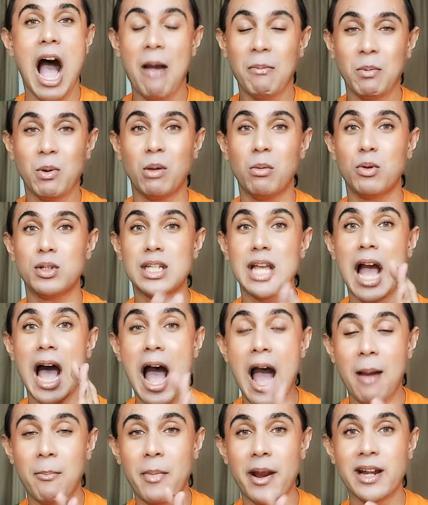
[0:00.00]
আমি বলবো যে
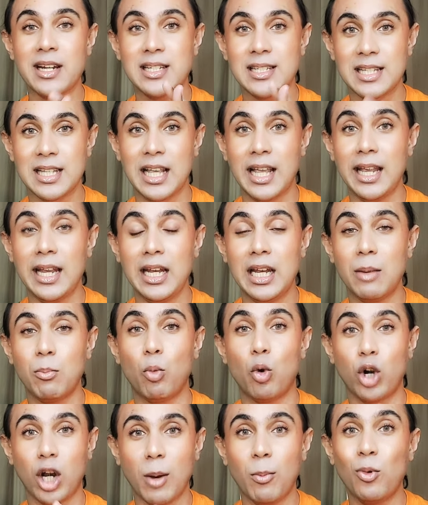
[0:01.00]
আমার স্কিন
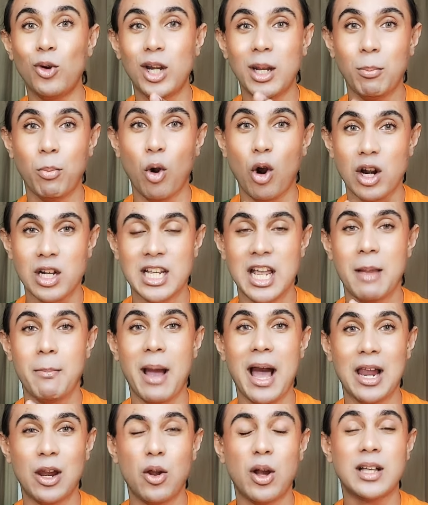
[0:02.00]
মোটামুটি
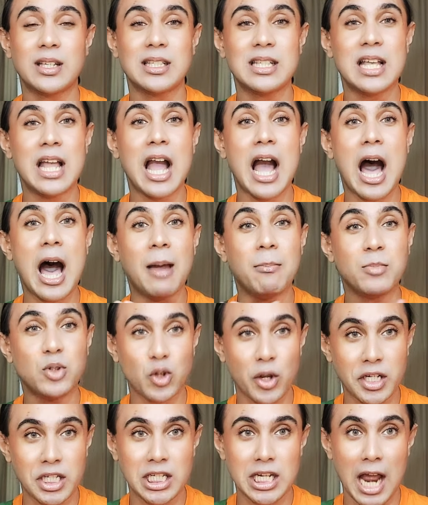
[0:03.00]
পর্যায়ে ভালো আছে আম
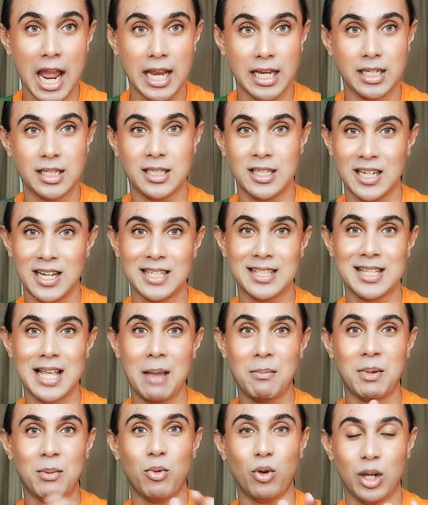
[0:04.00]
টোয়েন্টি নাইন ঠিক
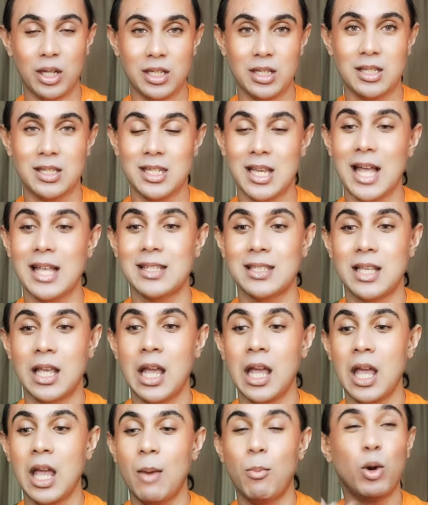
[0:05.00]
আছে আমি বলে দিচ্ছি
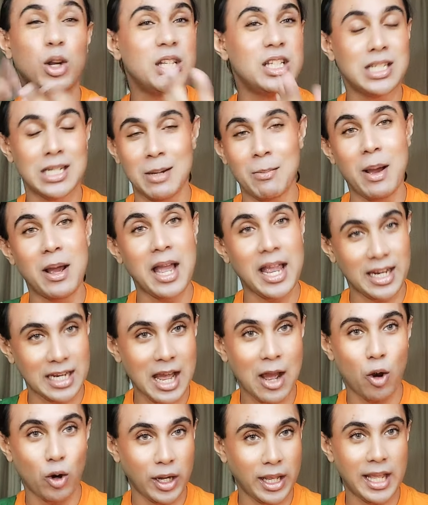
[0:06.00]
আজকে বলে দিচ্ছি না
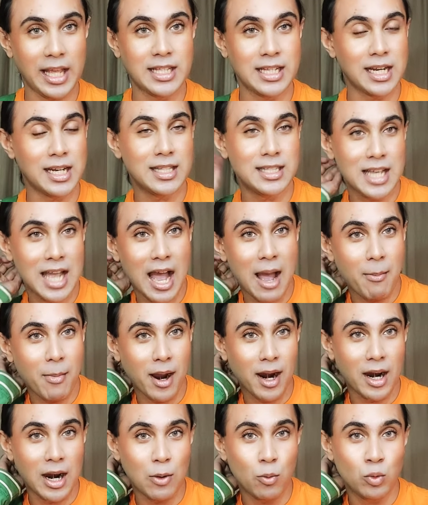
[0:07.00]
এটা অনেকেই জানেন যে
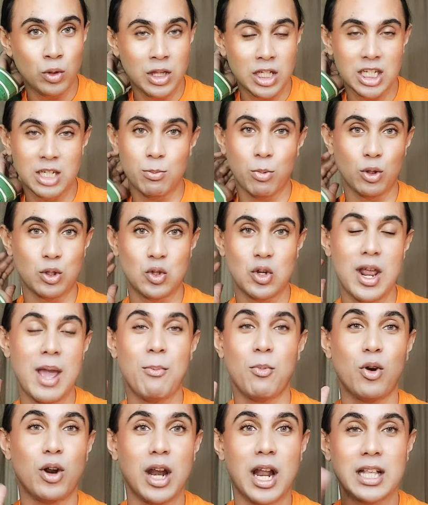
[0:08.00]
আমার উনত্রিশ বছর
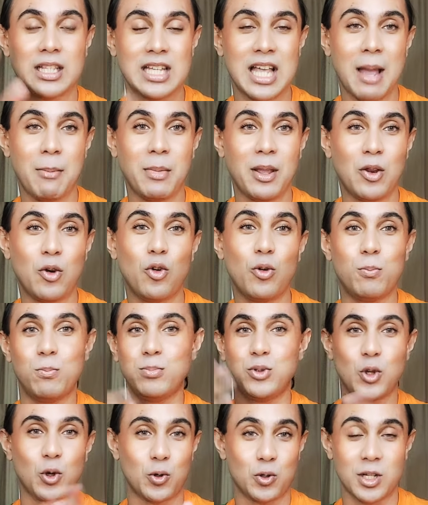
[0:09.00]
এমন না যে আমি খুব
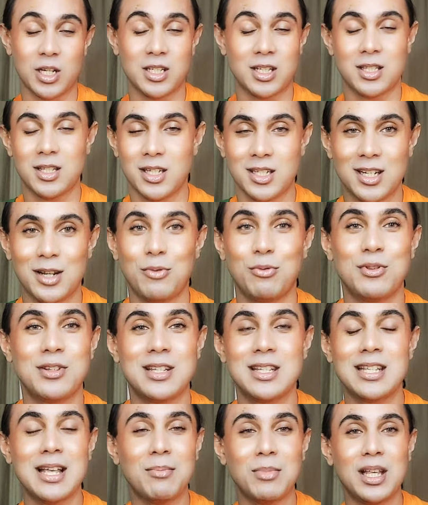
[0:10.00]
ছোট সাজার চেষ্টা
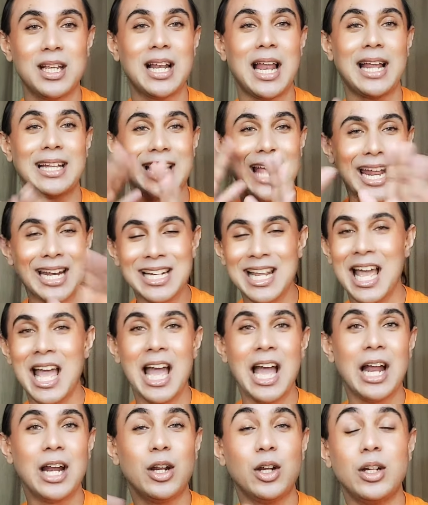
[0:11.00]
করতেছি সামথিং লাইক দ্যাট
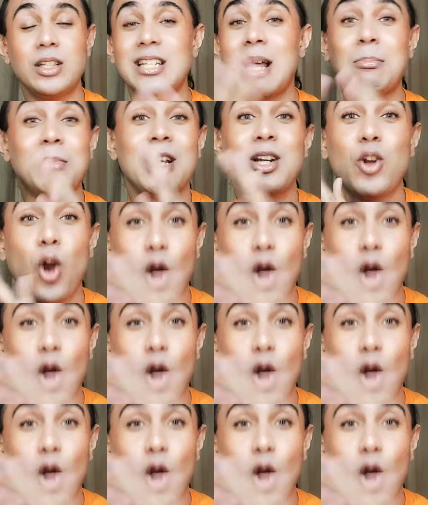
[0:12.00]
সামথিং